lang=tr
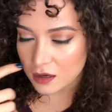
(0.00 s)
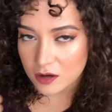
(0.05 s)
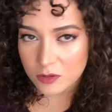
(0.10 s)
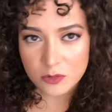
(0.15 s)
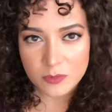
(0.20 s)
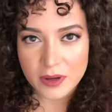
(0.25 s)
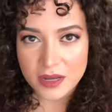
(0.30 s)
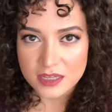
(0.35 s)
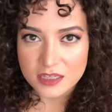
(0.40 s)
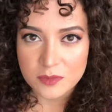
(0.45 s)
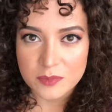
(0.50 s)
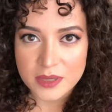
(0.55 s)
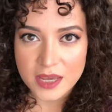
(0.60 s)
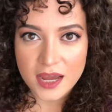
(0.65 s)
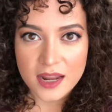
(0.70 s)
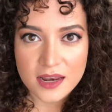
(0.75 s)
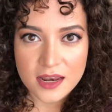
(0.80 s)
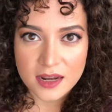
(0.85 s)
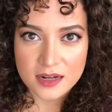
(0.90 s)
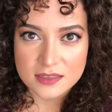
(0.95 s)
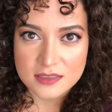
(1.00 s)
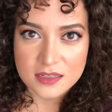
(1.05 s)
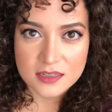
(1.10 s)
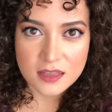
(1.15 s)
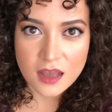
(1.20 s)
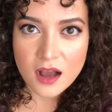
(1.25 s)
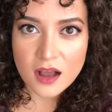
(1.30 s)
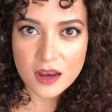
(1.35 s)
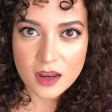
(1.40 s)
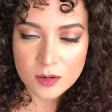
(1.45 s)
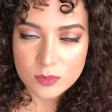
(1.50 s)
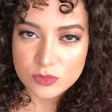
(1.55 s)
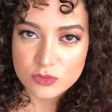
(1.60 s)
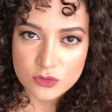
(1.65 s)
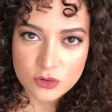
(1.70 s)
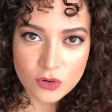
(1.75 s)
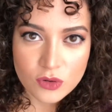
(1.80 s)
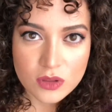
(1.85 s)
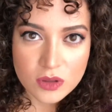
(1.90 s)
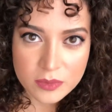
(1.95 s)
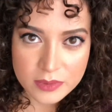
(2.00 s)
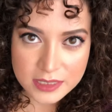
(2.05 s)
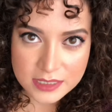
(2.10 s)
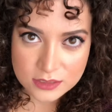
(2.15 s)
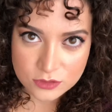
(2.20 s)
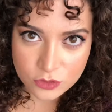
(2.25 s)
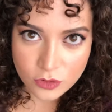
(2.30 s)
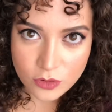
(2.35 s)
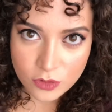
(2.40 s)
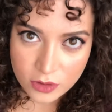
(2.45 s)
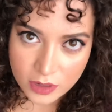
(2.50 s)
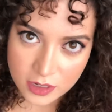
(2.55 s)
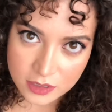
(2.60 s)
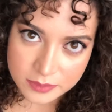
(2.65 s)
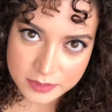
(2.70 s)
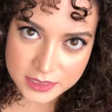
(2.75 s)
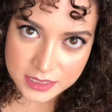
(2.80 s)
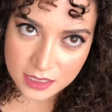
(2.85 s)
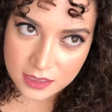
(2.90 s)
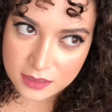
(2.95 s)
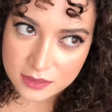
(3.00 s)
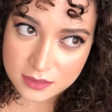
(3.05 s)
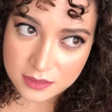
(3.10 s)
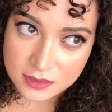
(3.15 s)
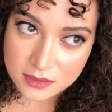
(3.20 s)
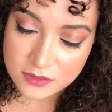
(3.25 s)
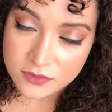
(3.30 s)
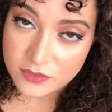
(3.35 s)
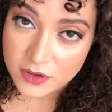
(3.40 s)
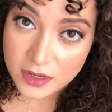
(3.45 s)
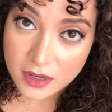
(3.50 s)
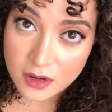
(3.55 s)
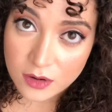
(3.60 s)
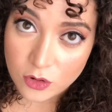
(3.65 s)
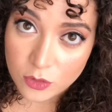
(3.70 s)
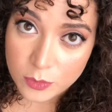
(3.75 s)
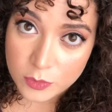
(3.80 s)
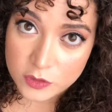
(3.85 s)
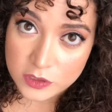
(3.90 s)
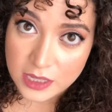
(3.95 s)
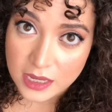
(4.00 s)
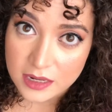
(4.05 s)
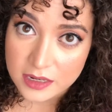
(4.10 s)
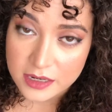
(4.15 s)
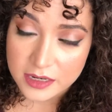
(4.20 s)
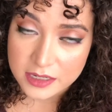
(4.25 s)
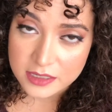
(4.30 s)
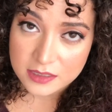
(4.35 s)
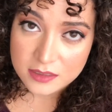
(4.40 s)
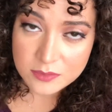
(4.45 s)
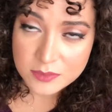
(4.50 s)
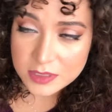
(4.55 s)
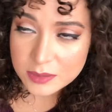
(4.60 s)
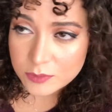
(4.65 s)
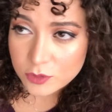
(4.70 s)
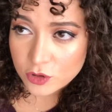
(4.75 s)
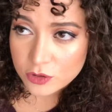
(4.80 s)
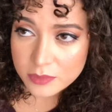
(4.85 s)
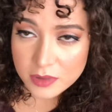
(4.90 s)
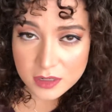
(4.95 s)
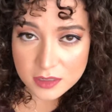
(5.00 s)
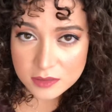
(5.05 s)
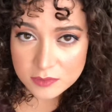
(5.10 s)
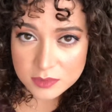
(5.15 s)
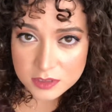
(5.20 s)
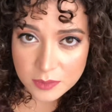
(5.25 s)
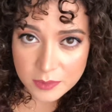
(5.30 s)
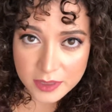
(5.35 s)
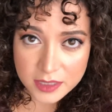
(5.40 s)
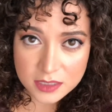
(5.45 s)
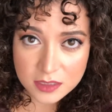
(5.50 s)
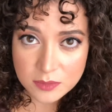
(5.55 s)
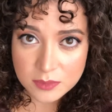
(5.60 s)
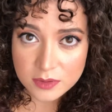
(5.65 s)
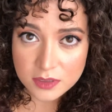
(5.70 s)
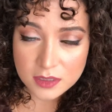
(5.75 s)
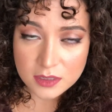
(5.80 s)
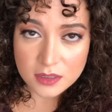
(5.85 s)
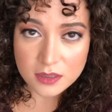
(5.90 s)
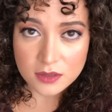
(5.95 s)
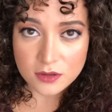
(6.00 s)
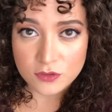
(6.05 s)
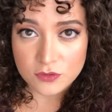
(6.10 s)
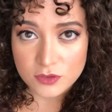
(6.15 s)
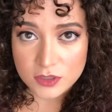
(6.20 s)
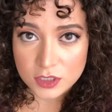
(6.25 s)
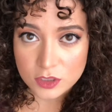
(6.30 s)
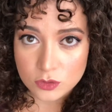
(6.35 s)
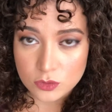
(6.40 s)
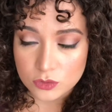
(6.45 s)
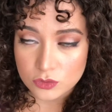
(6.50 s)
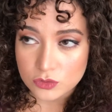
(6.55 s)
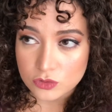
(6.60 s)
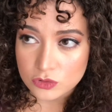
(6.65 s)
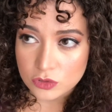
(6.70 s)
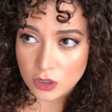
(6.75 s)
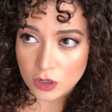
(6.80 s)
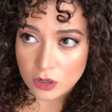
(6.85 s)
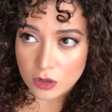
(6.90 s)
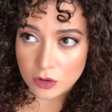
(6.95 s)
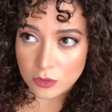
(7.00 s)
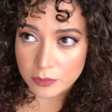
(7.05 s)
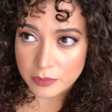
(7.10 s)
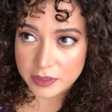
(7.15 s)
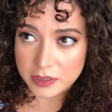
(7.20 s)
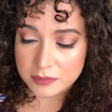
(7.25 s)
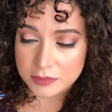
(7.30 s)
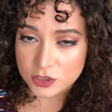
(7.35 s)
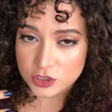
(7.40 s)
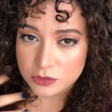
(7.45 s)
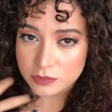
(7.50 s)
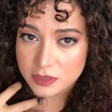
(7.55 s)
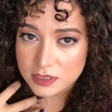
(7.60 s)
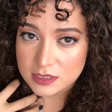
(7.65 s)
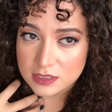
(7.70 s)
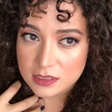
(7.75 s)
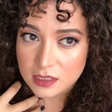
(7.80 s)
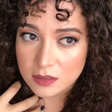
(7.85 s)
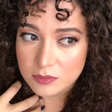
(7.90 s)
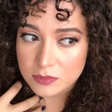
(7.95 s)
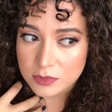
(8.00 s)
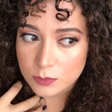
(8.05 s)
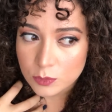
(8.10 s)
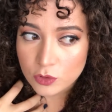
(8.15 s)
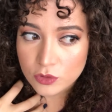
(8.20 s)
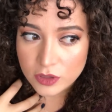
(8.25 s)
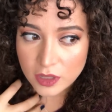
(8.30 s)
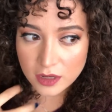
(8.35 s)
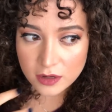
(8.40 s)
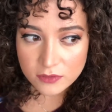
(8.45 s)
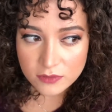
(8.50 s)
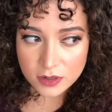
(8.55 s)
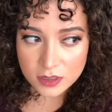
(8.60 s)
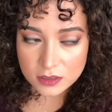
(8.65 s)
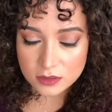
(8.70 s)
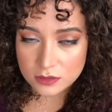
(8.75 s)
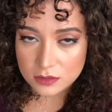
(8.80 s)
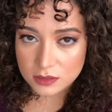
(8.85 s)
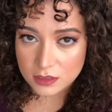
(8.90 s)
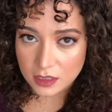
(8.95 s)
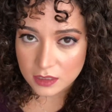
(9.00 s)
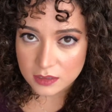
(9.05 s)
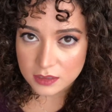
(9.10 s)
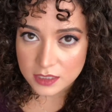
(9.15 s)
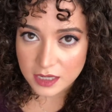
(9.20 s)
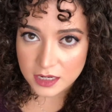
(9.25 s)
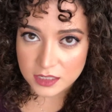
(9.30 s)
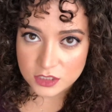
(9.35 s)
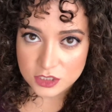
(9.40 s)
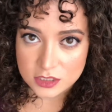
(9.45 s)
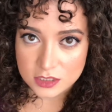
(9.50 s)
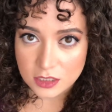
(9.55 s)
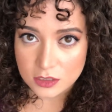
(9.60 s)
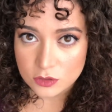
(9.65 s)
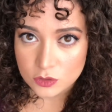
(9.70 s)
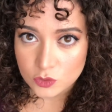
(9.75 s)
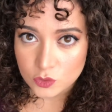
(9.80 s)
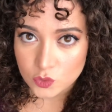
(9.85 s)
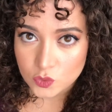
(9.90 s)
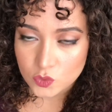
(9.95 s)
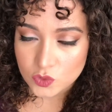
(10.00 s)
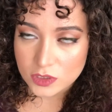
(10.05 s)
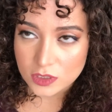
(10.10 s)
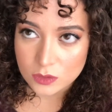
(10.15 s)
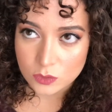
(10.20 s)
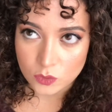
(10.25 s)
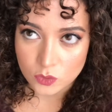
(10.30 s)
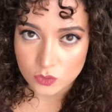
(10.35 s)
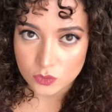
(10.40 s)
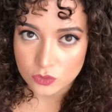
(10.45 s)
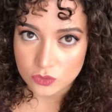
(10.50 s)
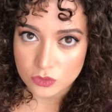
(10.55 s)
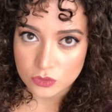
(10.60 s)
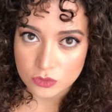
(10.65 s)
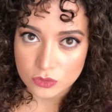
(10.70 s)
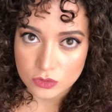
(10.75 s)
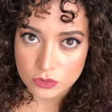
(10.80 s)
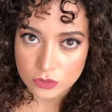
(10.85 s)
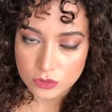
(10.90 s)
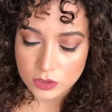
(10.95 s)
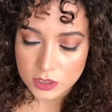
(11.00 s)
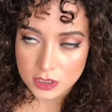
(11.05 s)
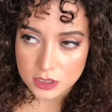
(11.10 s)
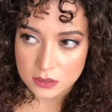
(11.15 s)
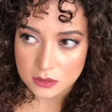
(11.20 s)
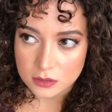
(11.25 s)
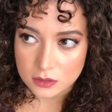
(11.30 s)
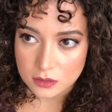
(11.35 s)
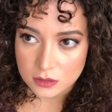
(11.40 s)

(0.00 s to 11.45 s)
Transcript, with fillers: ama belki bir yerlerden hala buluyor olabiliriz o elbiseleri veya o modelleri bilmiyorum aklımıza belki bir fikir olur. Benim içime sinen bir model var yani gerçekten güzel oldu e,